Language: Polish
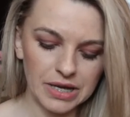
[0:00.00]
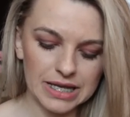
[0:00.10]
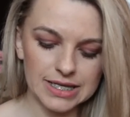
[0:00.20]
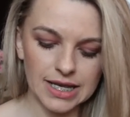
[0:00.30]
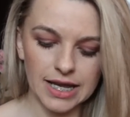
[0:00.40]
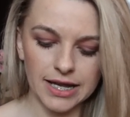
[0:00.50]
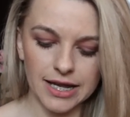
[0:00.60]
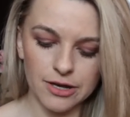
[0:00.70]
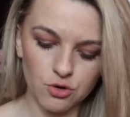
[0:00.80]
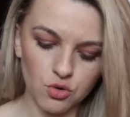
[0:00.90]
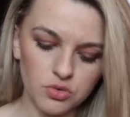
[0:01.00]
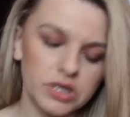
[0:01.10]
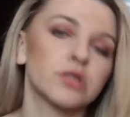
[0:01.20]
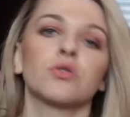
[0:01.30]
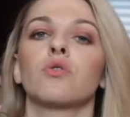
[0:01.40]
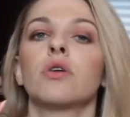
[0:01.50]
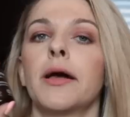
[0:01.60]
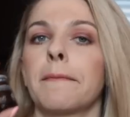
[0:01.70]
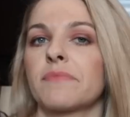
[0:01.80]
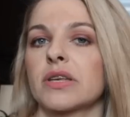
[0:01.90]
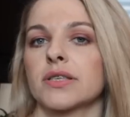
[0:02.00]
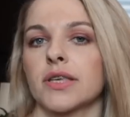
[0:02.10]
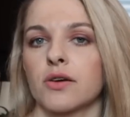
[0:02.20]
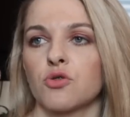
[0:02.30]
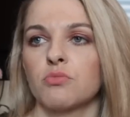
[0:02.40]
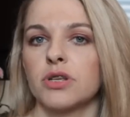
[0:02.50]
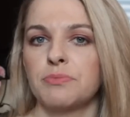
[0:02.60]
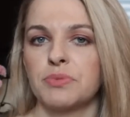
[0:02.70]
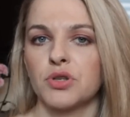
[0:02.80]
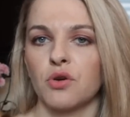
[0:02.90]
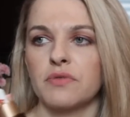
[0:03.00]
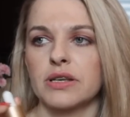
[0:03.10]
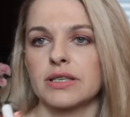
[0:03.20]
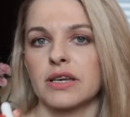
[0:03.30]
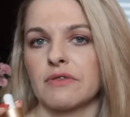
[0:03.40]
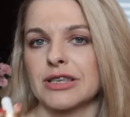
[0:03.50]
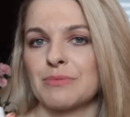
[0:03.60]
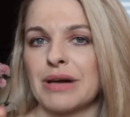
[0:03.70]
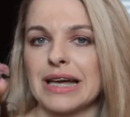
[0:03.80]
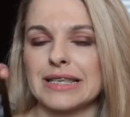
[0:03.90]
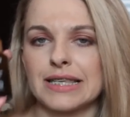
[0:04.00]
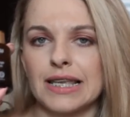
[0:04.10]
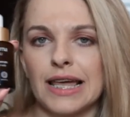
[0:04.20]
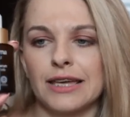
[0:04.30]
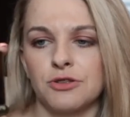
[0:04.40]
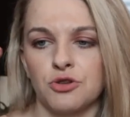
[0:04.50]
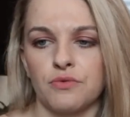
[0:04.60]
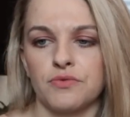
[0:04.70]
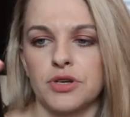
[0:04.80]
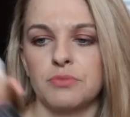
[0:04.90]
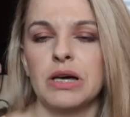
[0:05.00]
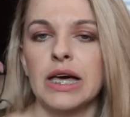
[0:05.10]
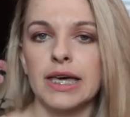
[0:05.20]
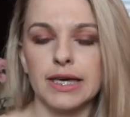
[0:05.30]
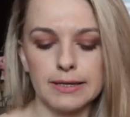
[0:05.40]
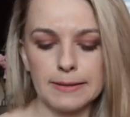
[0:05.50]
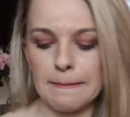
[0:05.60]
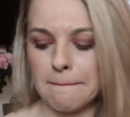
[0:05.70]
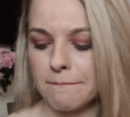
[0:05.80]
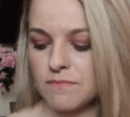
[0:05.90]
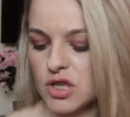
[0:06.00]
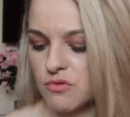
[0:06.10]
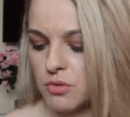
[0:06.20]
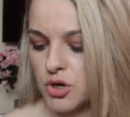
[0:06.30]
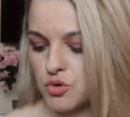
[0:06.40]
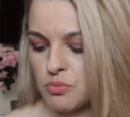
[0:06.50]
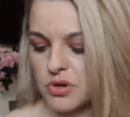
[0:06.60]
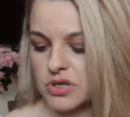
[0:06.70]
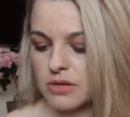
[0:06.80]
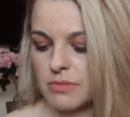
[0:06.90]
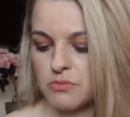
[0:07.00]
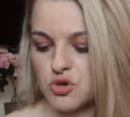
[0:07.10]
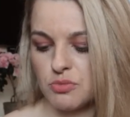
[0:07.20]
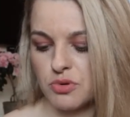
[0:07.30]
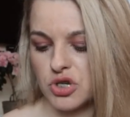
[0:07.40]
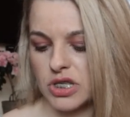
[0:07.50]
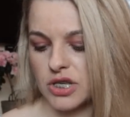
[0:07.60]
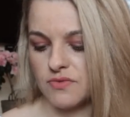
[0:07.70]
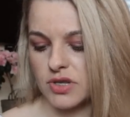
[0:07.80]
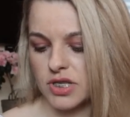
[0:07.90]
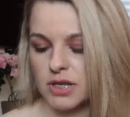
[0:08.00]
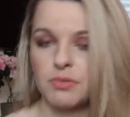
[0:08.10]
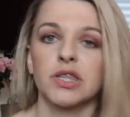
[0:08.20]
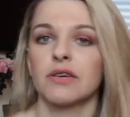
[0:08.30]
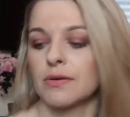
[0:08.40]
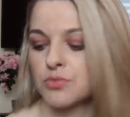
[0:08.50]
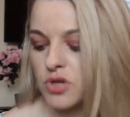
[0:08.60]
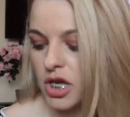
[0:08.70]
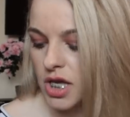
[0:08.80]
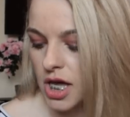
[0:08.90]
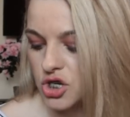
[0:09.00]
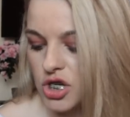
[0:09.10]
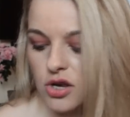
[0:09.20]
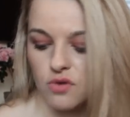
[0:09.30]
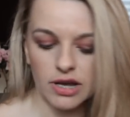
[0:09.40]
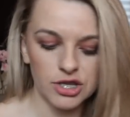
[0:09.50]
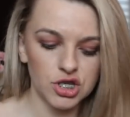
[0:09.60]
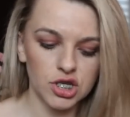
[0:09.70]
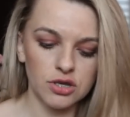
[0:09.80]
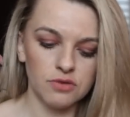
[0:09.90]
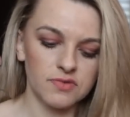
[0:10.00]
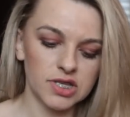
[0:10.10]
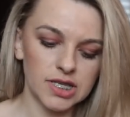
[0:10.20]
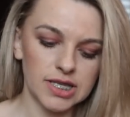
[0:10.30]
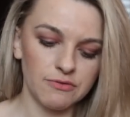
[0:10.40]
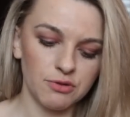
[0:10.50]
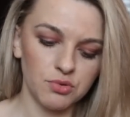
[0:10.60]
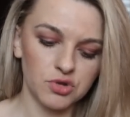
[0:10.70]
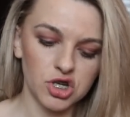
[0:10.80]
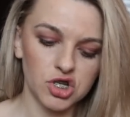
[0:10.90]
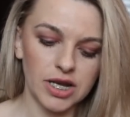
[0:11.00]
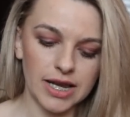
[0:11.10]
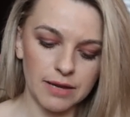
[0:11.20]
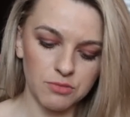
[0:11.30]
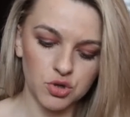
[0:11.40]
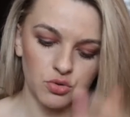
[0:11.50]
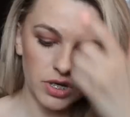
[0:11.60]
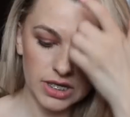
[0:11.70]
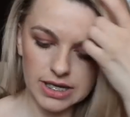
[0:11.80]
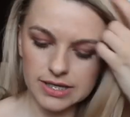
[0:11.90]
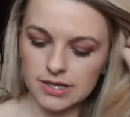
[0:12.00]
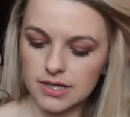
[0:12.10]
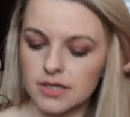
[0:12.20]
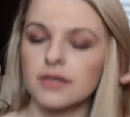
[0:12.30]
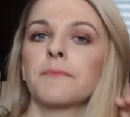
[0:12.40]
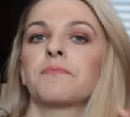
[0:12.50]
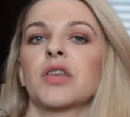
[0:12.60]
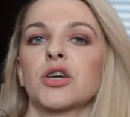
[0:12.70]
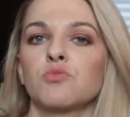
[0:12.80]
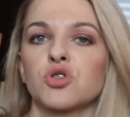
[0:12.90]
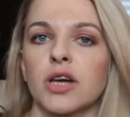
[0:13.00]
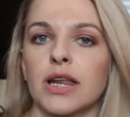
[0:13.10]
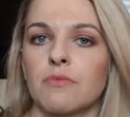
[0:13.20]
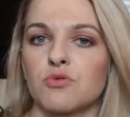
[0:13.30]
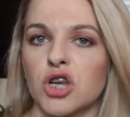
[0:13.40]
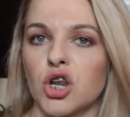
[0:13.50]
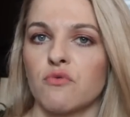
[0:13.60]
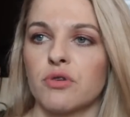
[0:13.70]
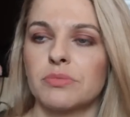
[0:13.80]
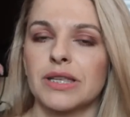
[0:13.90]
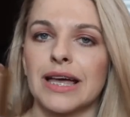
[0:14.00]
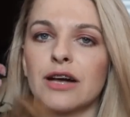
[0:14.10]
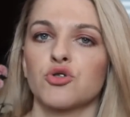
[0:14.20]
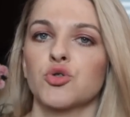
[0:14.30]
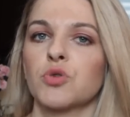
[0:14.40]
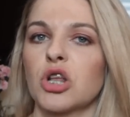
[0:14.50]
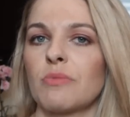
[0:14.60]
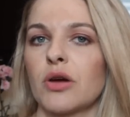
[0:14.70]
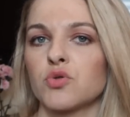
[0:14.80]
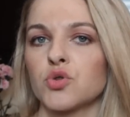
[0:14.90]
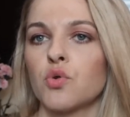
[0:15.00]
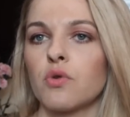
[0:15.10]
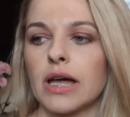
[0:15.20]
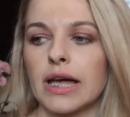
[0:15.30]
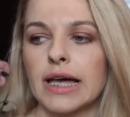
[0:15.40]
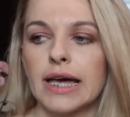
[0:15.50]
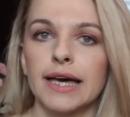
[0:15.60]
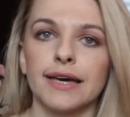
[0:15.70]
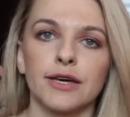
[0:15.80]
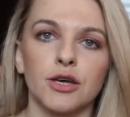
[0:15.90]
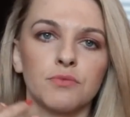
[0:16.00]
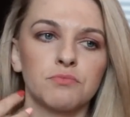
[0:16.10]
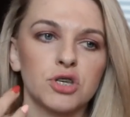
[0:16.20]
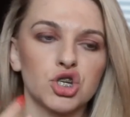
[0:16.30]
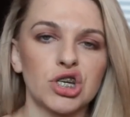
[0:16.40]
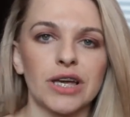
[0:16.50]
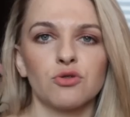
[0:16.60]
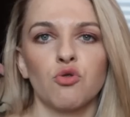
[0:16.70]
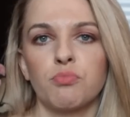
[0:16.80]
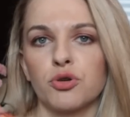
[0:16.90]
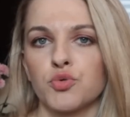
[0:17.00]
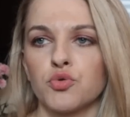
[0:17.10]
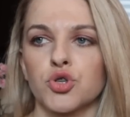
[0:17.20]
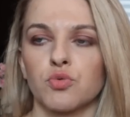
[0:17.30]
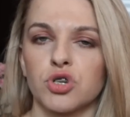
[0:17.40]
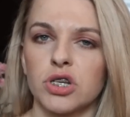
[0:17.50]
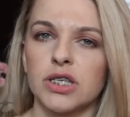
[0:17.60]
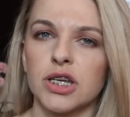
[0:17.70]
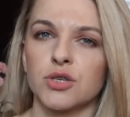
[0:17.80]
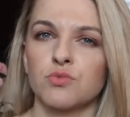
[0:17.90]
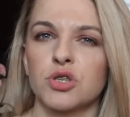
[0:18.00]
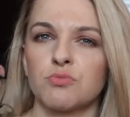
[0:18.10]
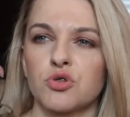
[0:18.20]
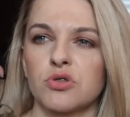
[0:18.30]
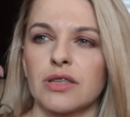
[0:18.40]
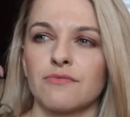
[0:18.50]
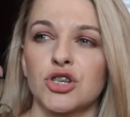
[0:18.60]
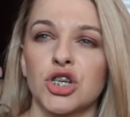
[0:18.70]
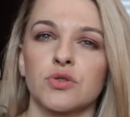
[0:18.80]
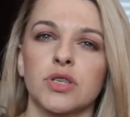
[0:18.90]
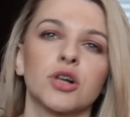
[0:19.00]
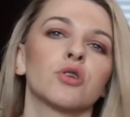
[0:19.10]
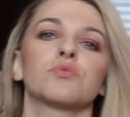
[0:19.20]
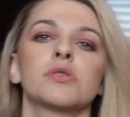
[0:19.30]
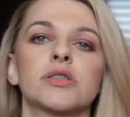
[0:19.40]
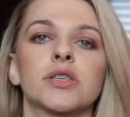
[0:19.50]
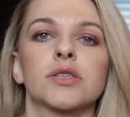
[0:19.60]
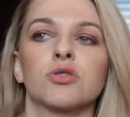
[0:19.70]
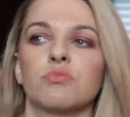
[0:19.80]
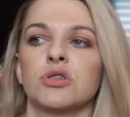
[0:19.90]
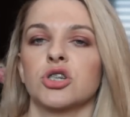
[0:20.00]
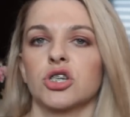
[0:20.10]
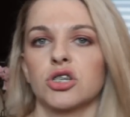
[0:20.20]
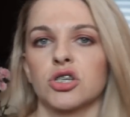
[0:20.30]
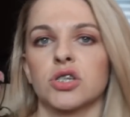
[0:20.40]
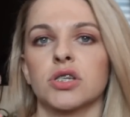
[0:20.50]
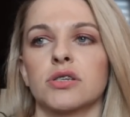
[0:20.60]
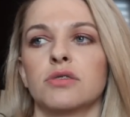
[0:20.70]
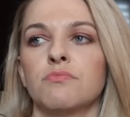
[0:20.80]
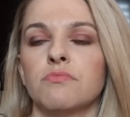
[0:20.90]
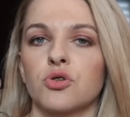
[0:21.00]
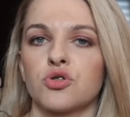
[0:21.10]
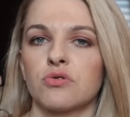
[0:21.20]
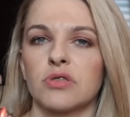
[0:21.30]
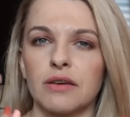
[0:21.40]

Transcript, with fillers: azelak RU, jest to serum lipidowe z kwasem azelainowym. Nie wiem ile tu procent mam, muszę poczytać, więc nie będę Wam tutaj czarować. I w zestawie był też krem, który jest takim już kremem żelowym dla osób, osób, które mają skórę e, mieszaną po tłustą, czyli nie chcą nic mocno nawilżającego, nic co będzie siedzieć i mocno